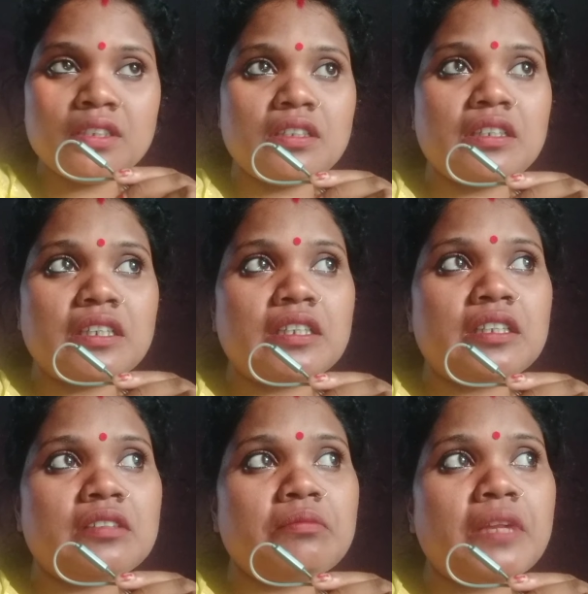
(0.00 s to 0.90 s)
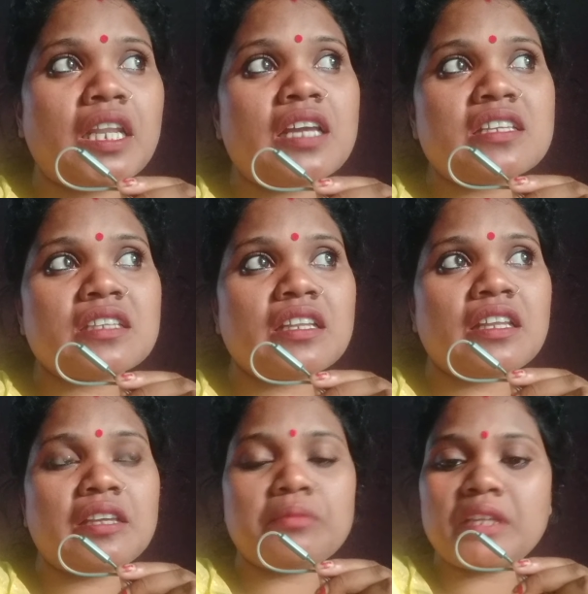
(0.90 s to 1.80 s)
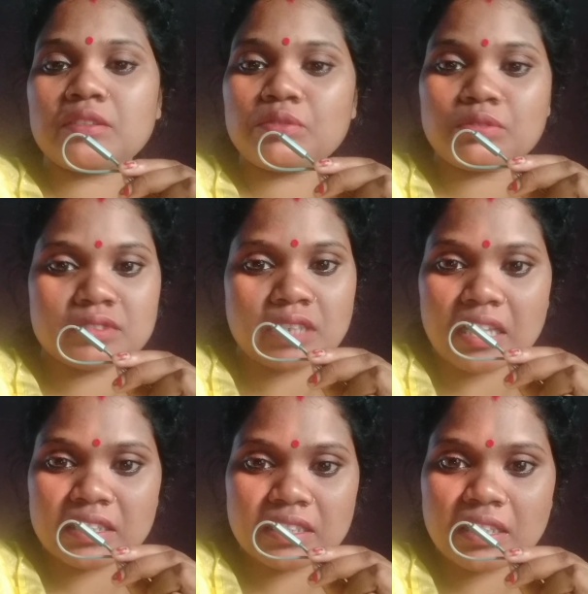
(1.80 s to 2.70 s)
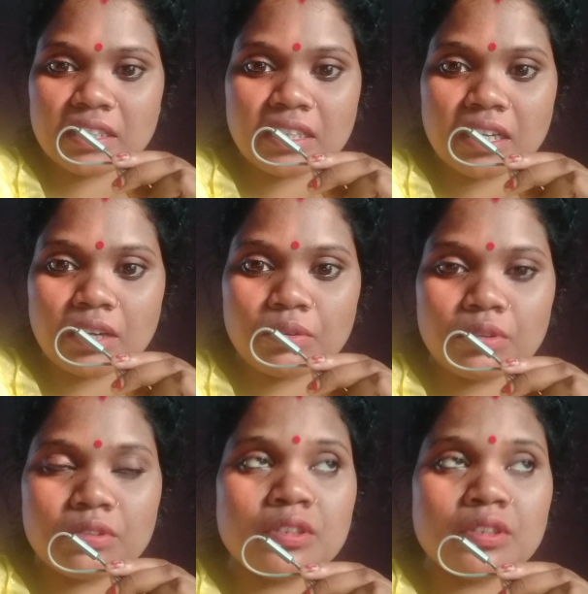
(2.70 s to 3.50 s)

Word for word: लेकिन मेरा ऐसा नहीं मेरा तो साथ नहीं देगा वो